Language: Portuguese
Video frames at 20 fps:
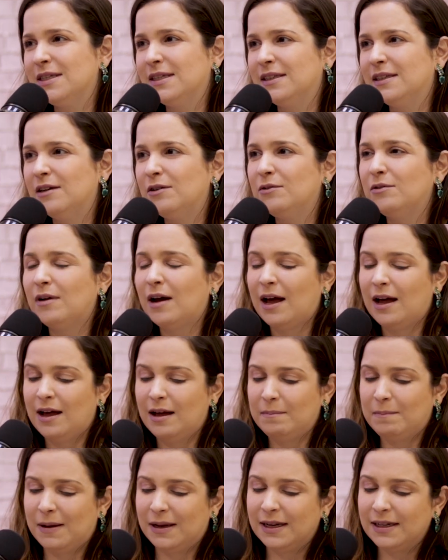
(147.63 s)
Então,
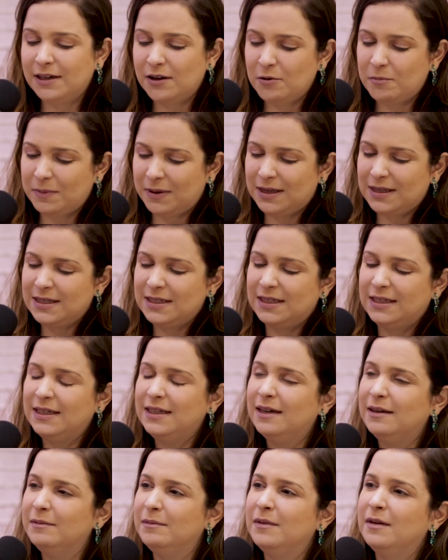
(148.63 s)
a
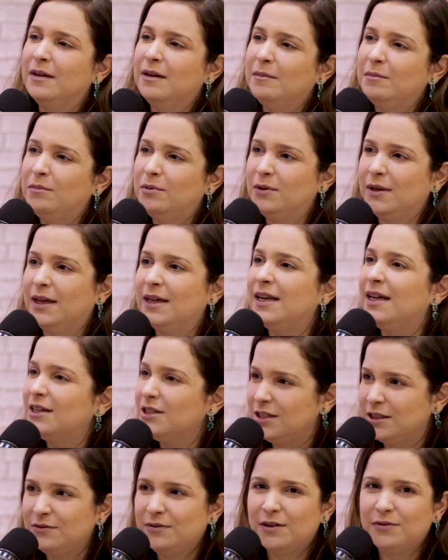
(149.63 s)
paraneoplasia, por ela a
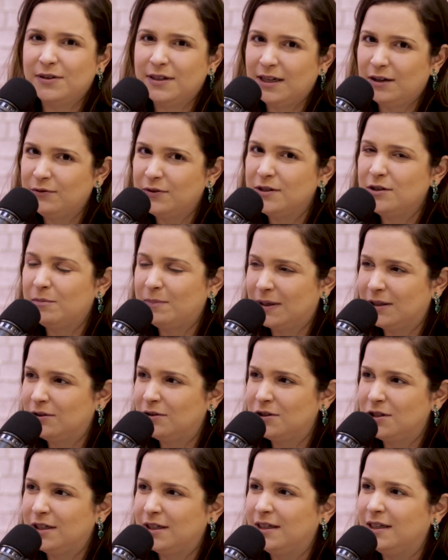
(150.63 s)
gente vai ver na
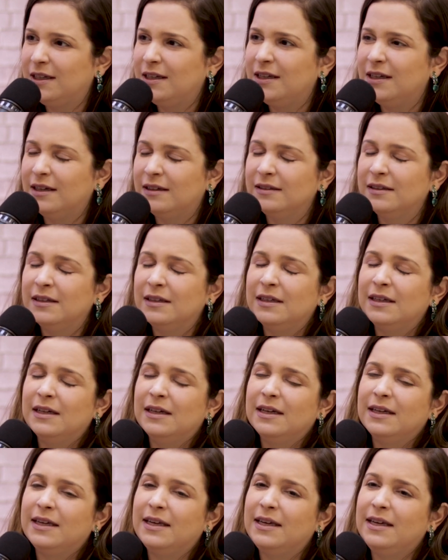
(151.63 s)
fisiopatogenia
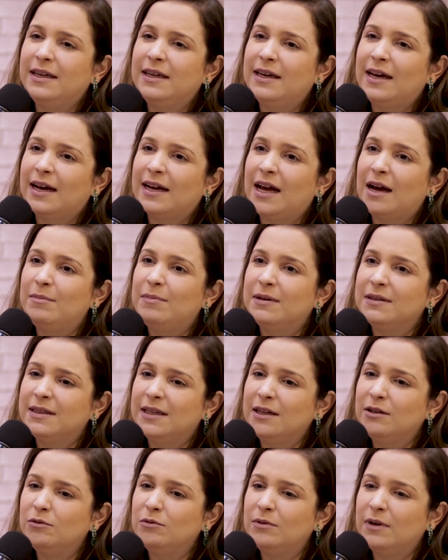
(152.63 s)
que acaba
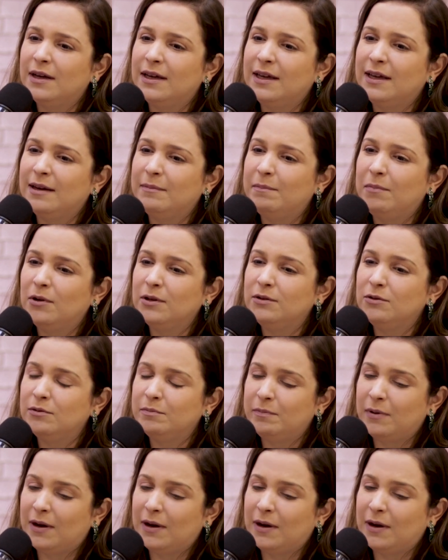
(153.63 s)
tendo, é, pode,